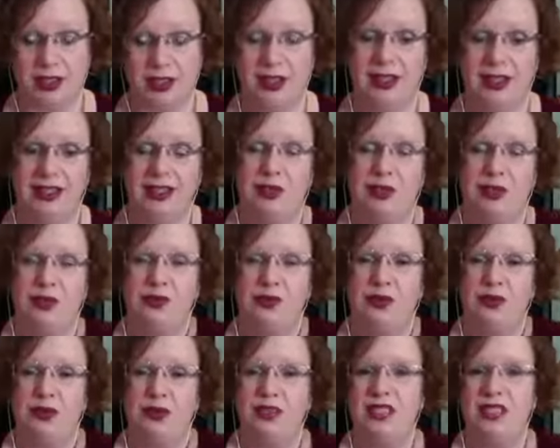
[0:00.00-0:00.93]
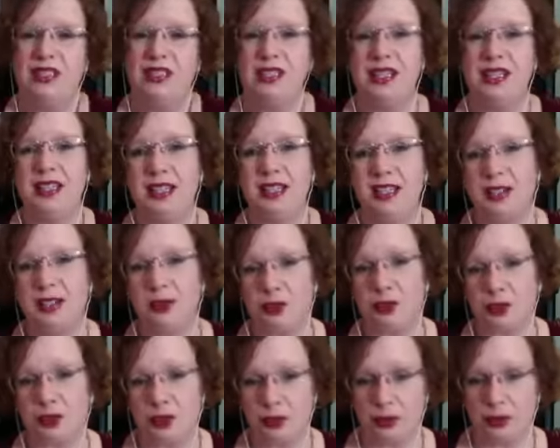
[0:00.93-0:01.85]
Quand vous considérez quelque chose
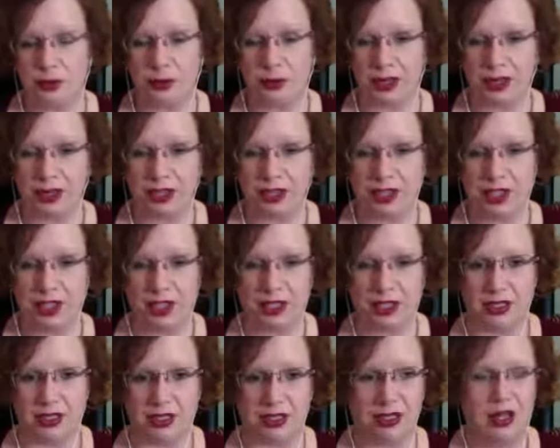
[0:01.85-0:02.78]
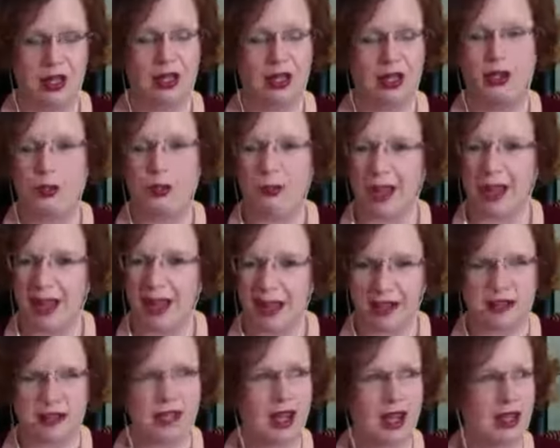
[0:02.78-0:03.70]
comme un échec, comme un
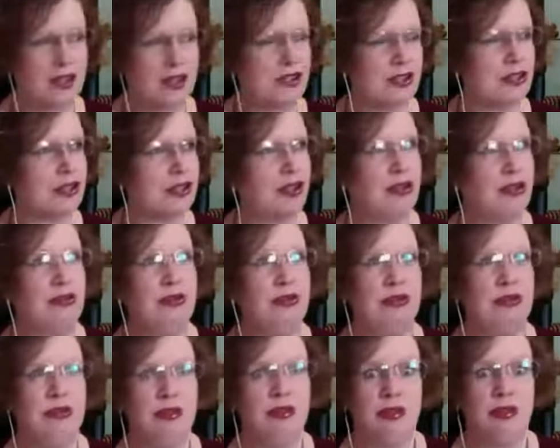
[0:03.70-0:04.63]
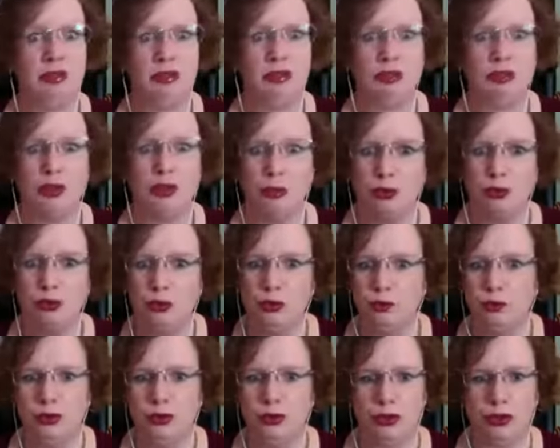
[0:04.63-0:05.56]
ratage, comme une, euh, comme une
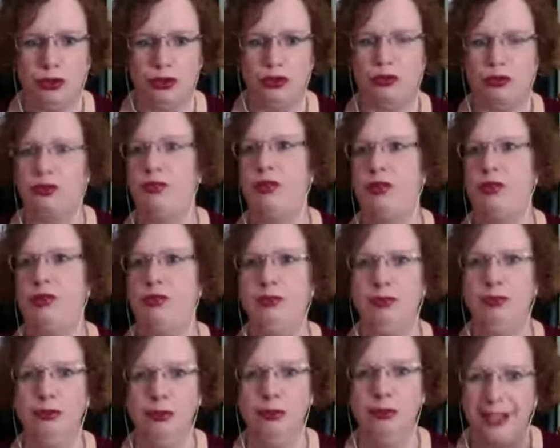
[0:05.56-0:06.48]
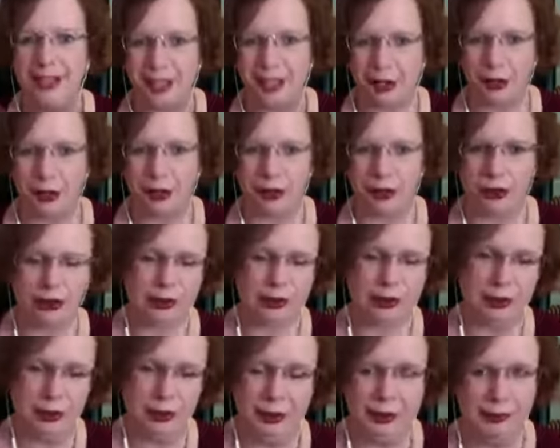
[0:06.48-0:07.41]
bourde, comme une erreur.
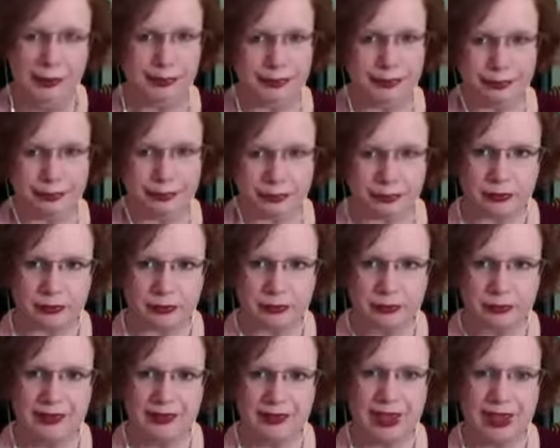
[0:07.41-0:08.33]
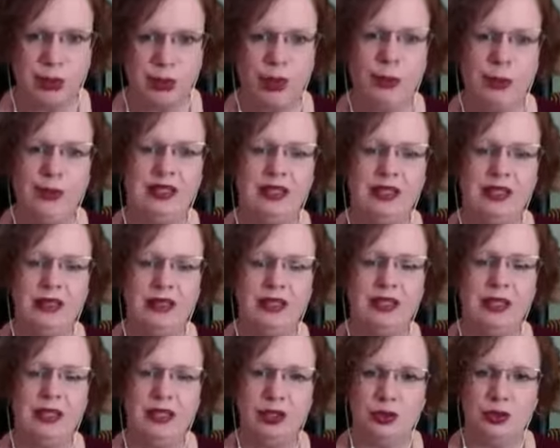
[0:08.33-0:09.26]
Combien de quantités
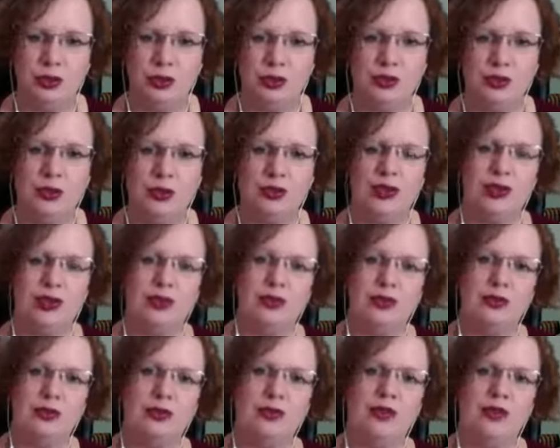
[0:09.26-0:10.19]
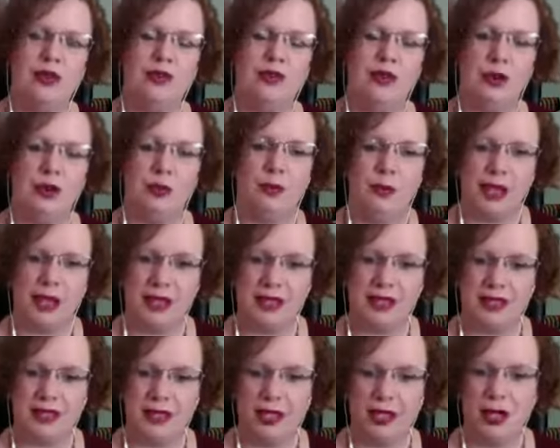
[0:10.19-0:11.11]
de jugement est-ce que vous devez avoir en place
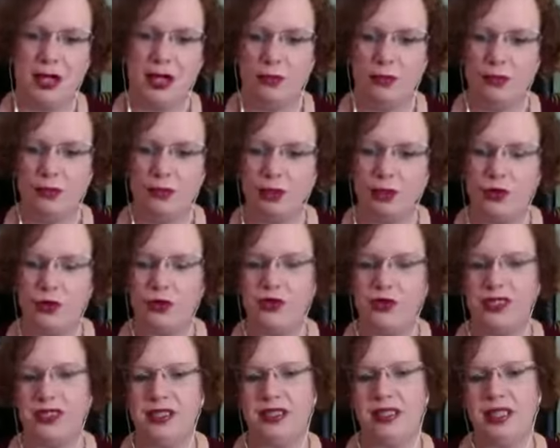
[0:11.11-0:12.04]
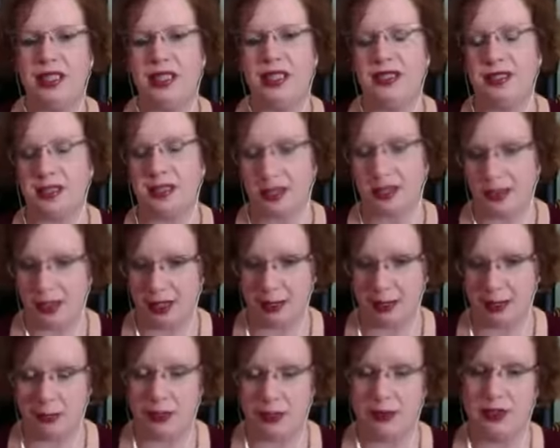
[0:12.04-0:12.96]
pour considérer cet
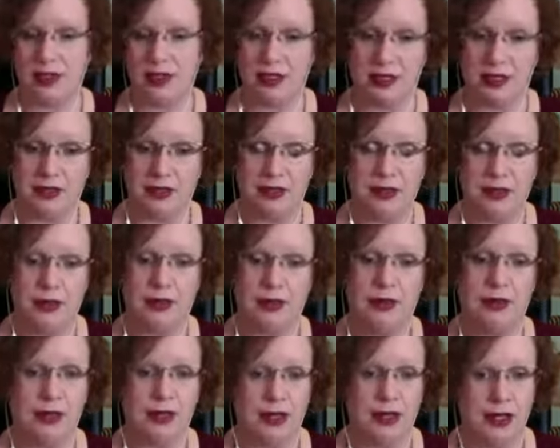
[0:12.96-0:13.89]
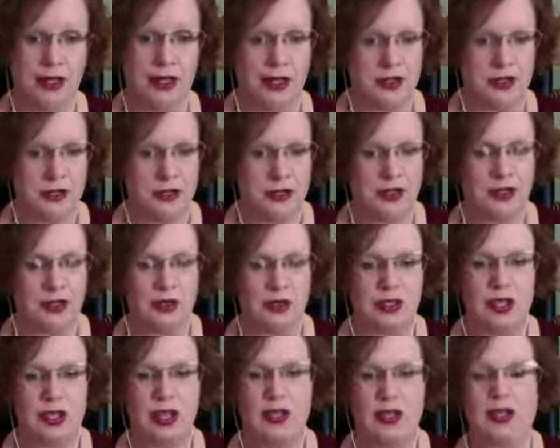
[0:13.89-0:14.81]
élément, cet événement, ces
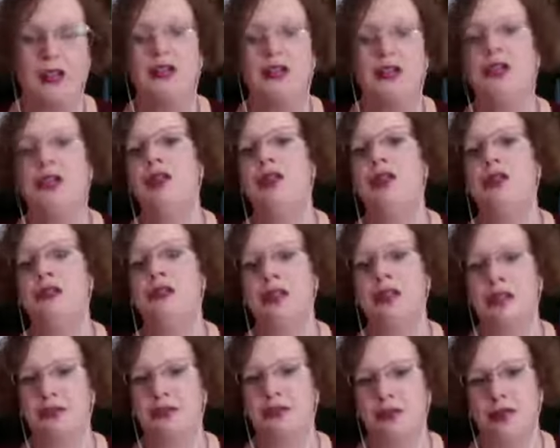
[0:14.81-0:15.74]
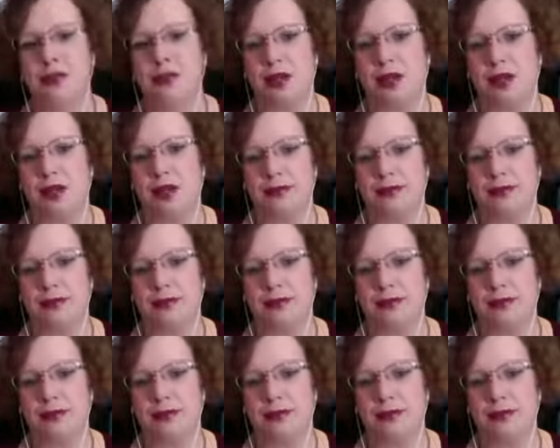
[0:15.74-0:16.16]
choses-là de cette façon-là